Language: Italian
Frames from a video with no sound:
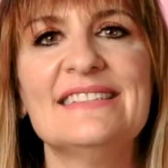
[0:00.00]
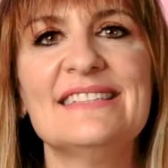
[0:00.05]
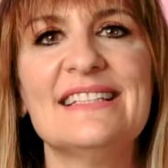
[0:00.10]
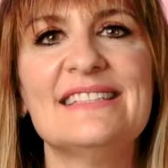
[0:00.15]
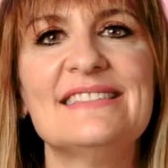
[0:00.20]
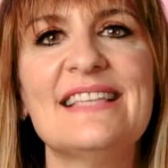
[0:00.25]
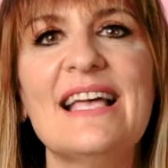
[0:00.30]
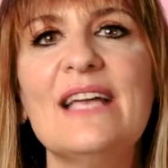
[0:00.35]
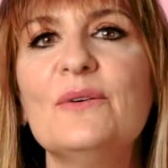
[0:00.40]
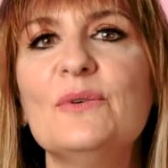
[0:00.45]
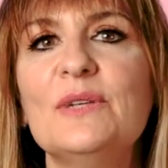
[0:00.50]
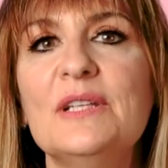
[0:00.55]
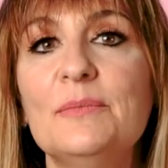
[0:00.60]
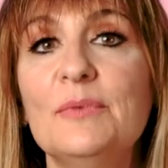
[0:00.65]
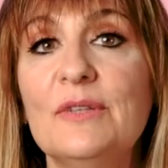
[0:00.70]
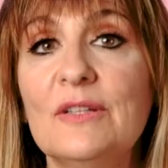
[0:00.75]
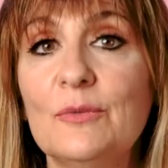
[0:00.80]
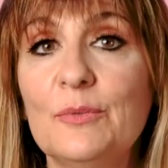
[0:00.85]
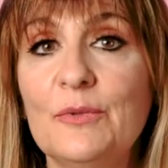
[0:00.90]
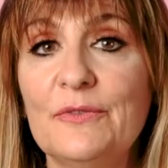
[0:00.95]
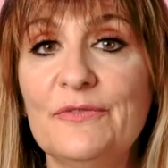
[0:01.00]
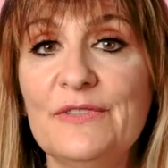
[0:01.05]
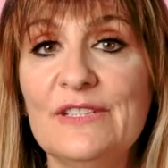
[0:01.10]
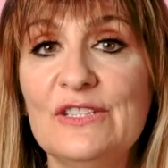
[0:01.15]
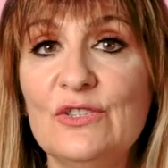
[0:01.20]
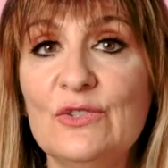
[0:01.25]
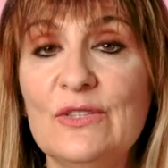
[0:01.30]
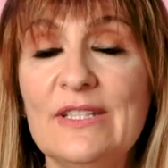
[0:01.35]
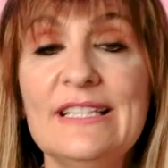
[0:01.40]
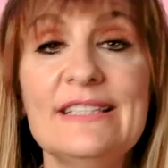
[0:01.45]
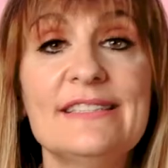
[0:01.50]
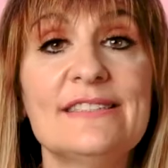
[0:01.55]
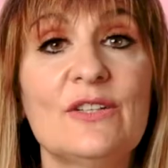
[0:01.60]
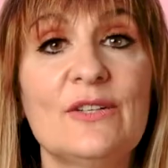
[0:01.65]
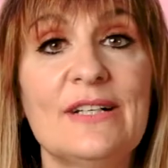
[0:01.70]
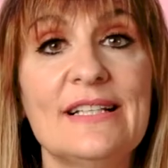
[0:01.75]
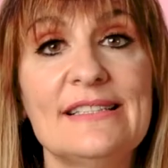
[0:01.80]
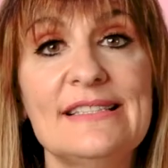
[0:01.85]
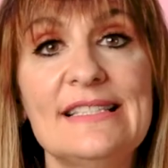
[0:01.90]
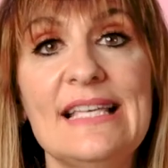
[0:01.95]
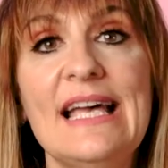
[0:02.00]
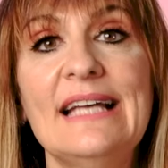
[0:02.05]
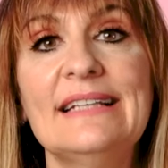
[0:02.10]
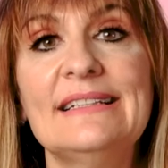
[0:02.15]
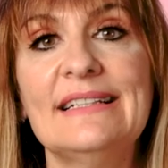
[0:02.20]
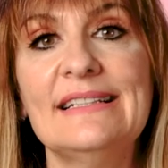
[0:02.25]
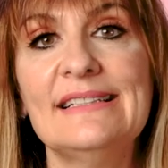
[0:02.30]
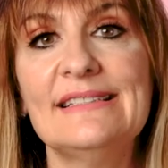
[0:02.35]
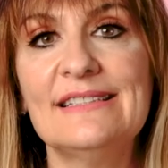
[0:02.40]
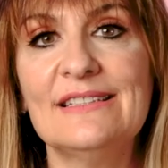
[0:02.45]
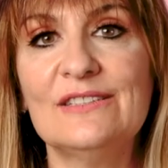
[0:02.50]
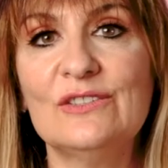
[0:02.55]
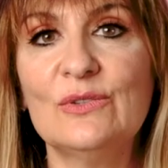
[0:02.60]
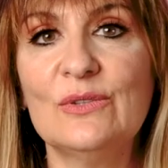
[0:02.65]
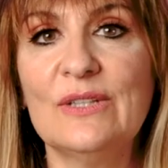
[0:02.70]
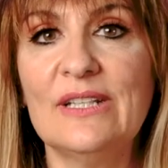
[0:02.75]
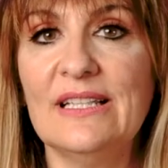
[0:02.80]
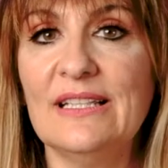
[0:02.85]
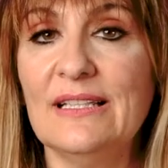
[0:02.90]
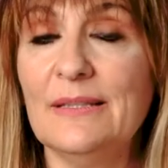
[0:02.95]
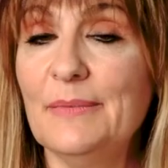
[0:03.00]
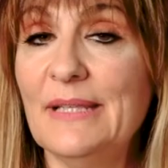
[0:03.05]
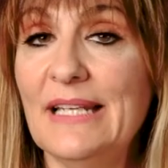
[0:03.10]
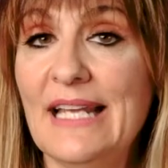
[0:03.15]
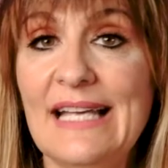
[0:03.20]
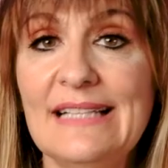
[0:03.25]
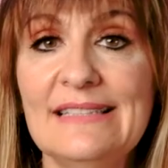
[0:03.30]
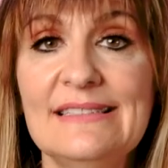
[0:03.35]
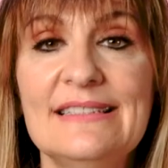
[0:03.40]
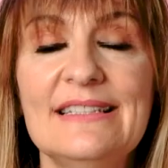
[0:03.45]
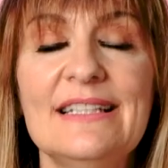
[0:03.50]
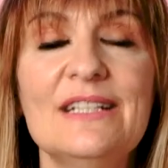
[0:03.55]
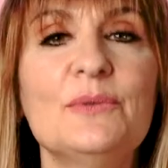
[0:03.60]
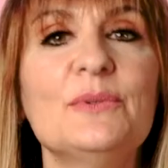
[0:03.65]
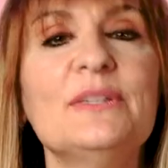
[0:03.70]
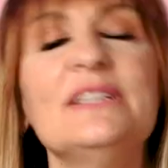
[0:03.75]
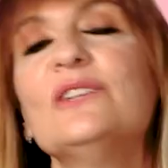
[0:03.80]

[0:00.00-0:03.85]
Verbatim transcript: Se sei un libero professionista, un'azienda del settore benessere,